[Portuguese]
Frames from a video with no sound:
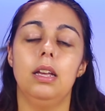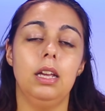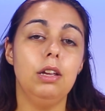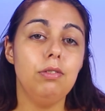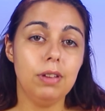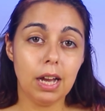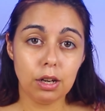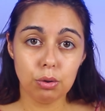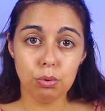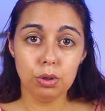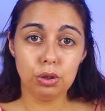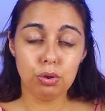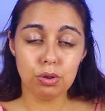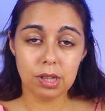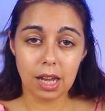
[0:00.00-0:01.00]
Enviaram
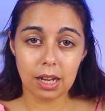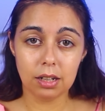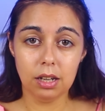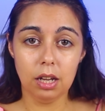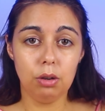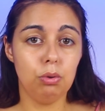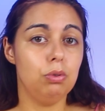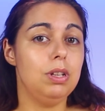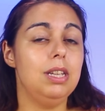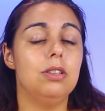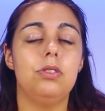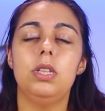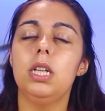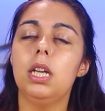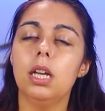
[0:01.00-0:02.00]
outro técnico e
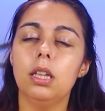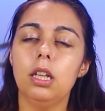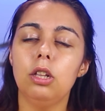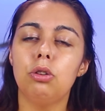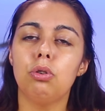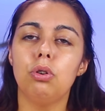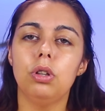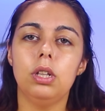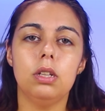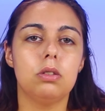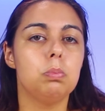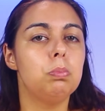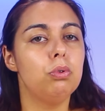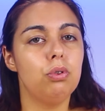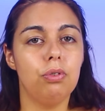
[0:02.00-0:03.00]
assim que ele entrou eu
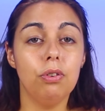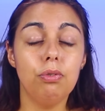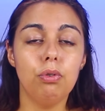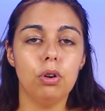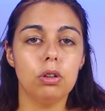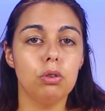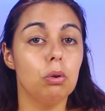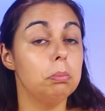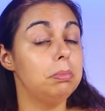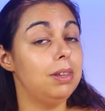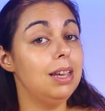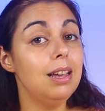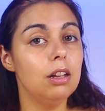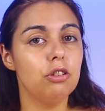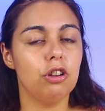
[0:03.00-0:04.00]
disse, por favor, não me
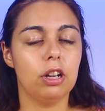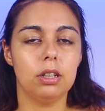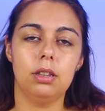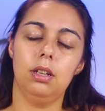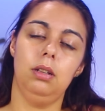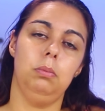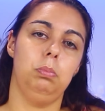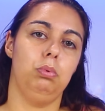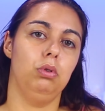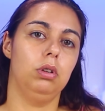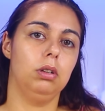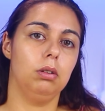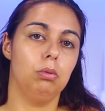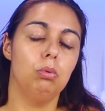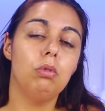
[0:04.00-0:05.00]
diga já que tem de
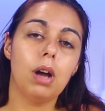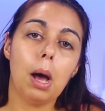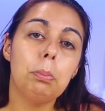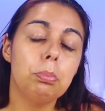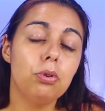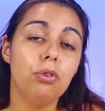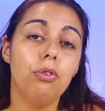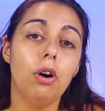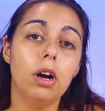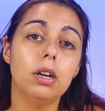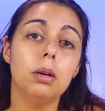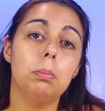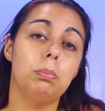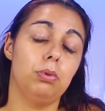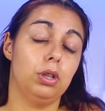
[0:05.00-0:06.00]
pôr um cabo por
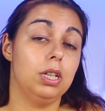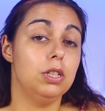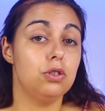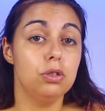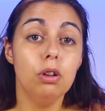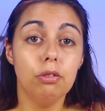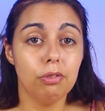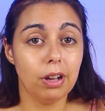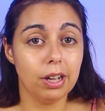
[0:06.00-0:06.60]
fora, porque isso não